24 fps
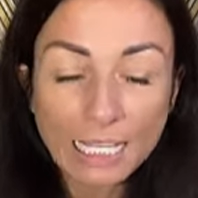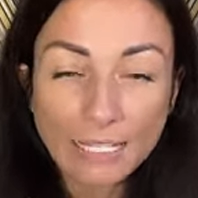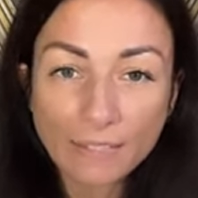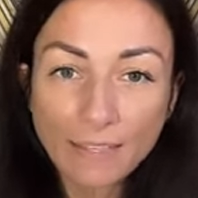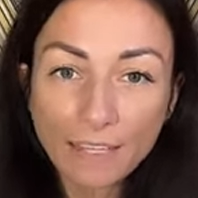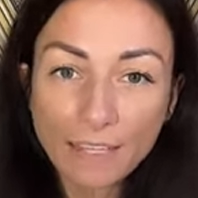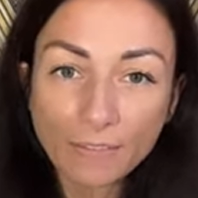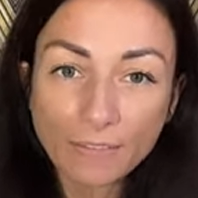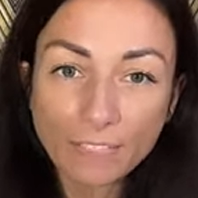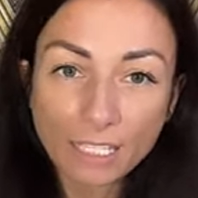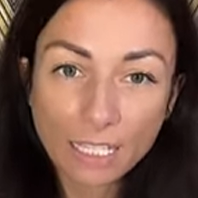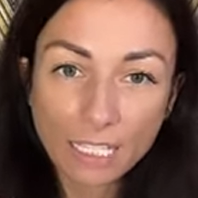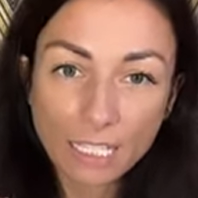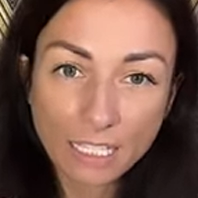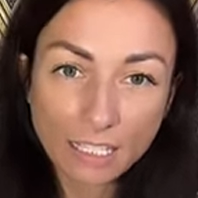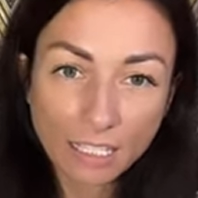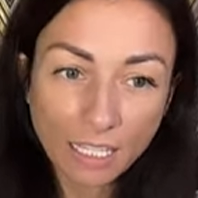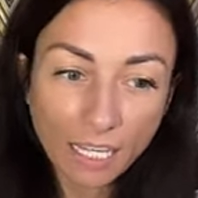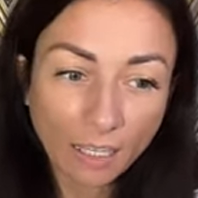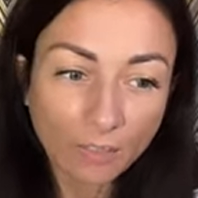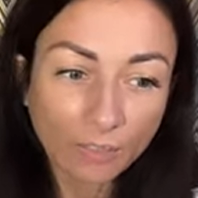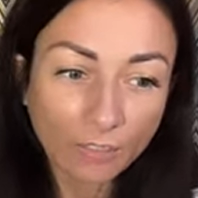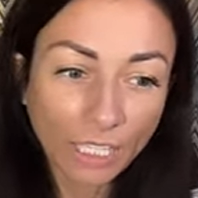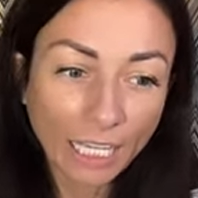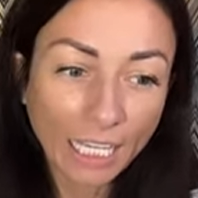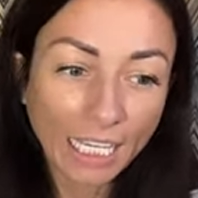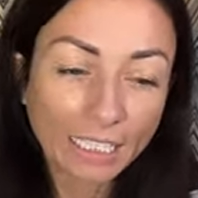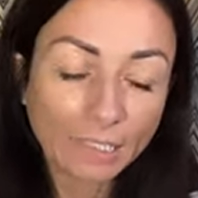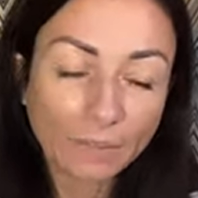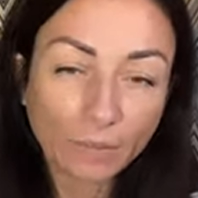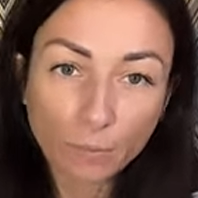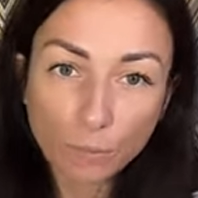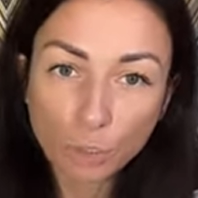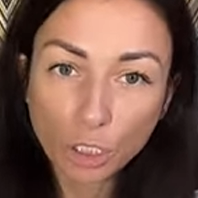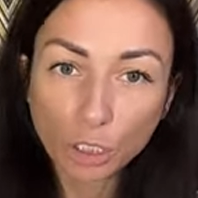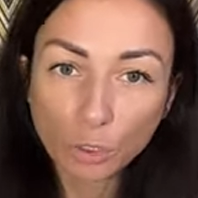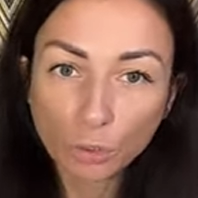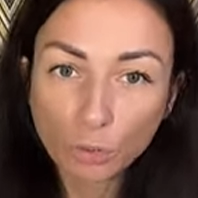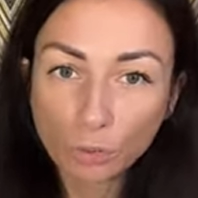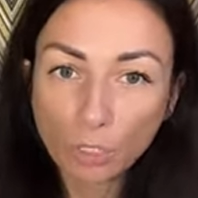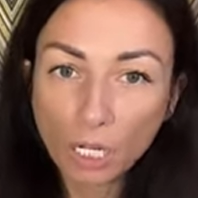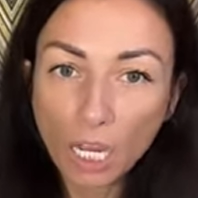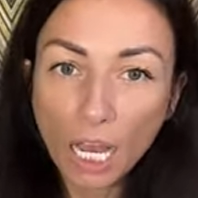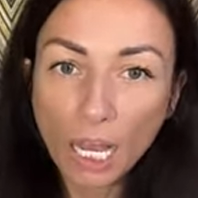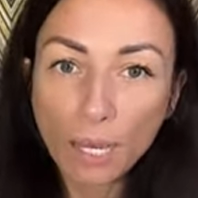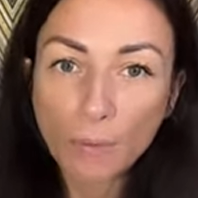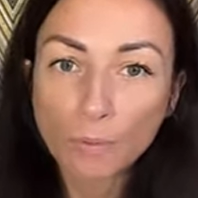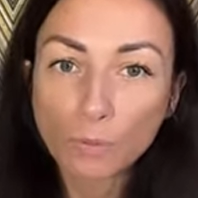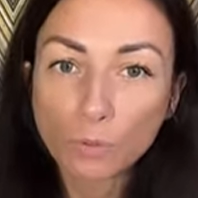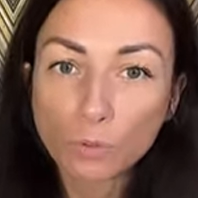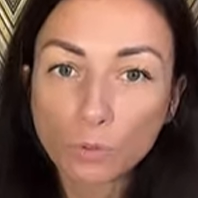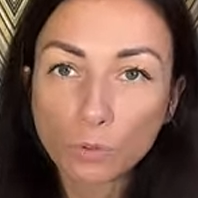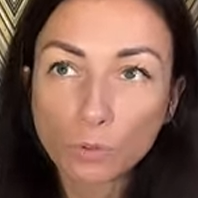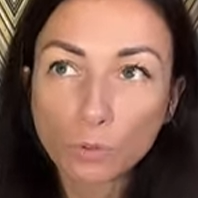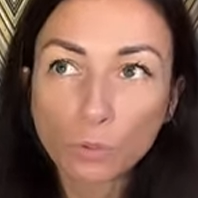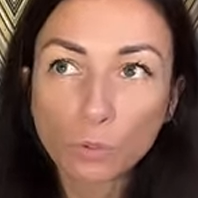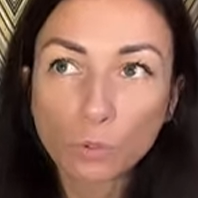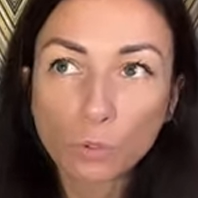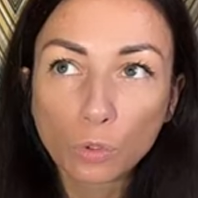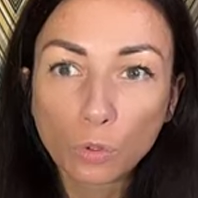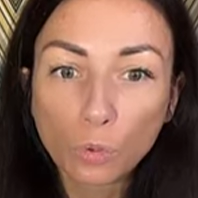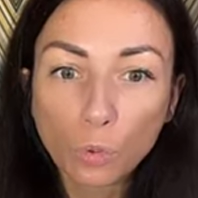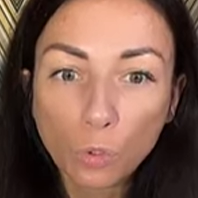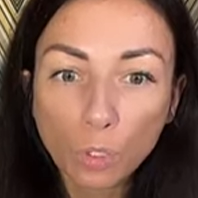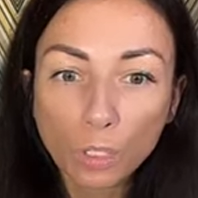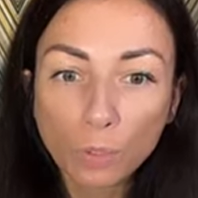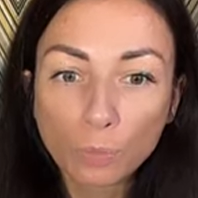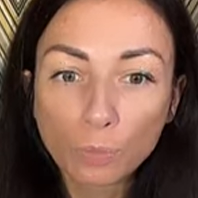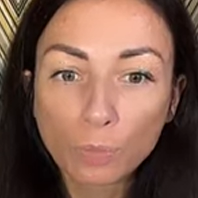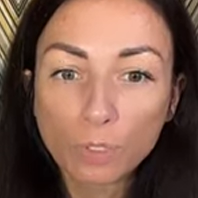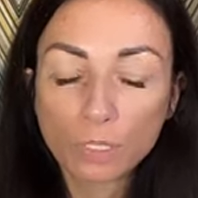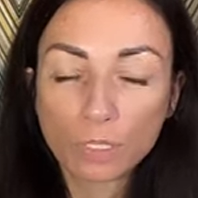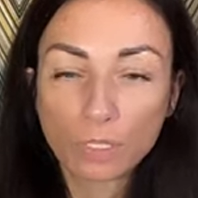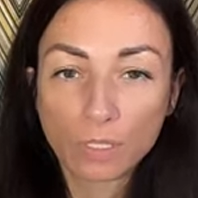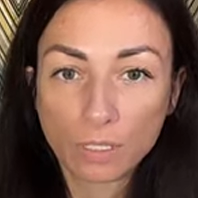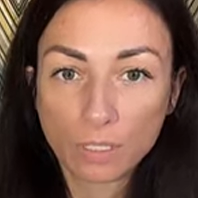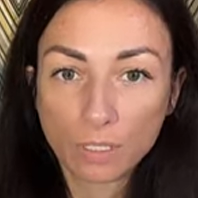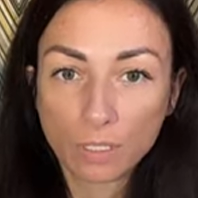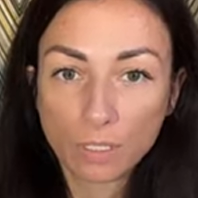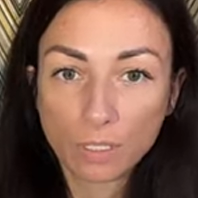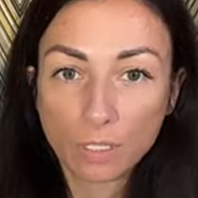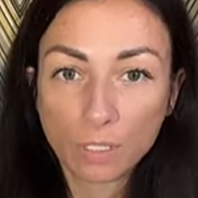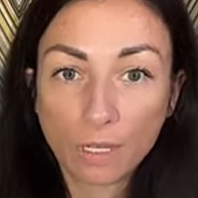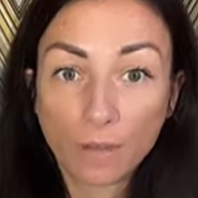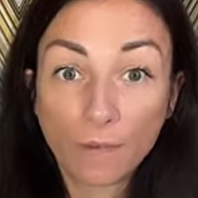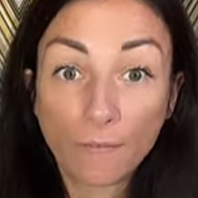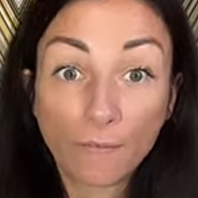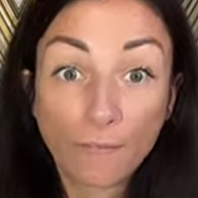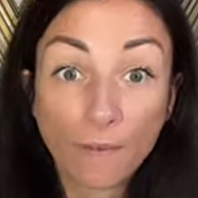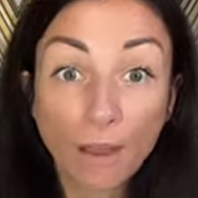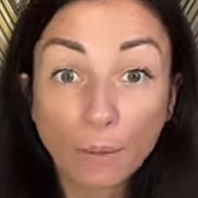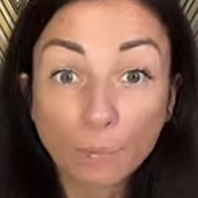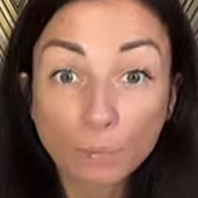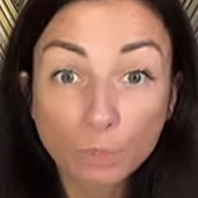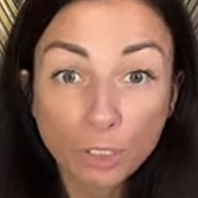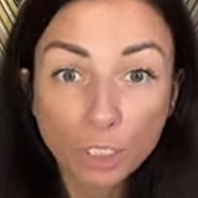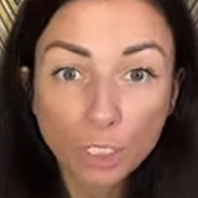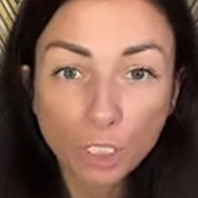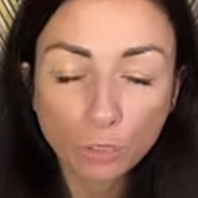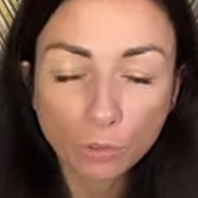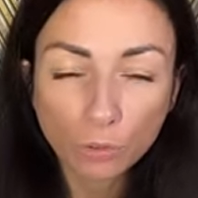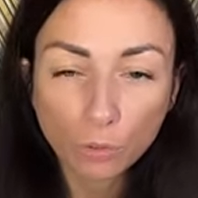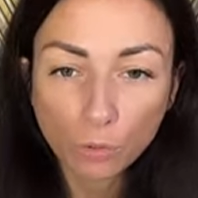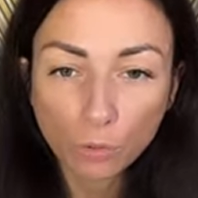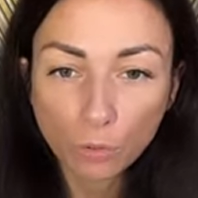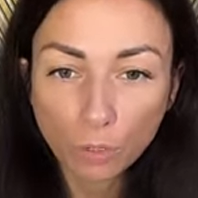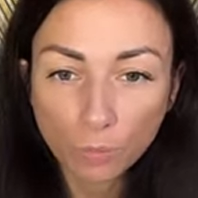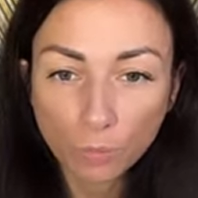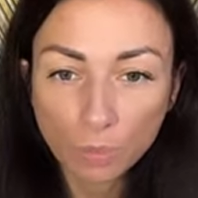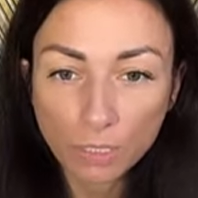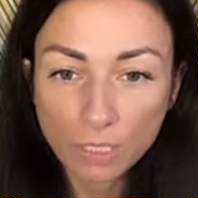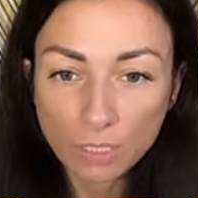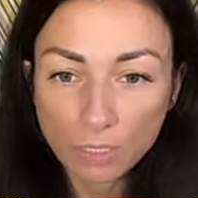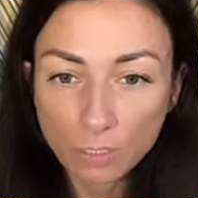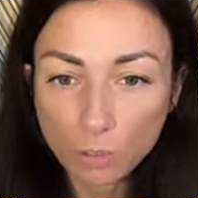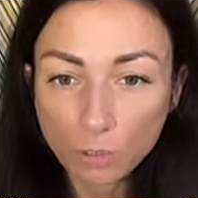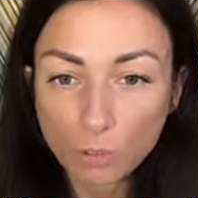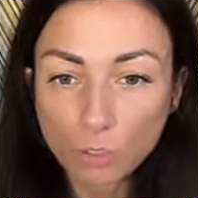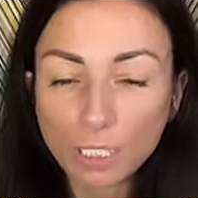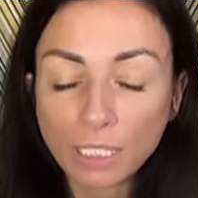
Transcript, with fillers: Сервис доставки – это вообще другая, другой бизнес вообще другой бизнес.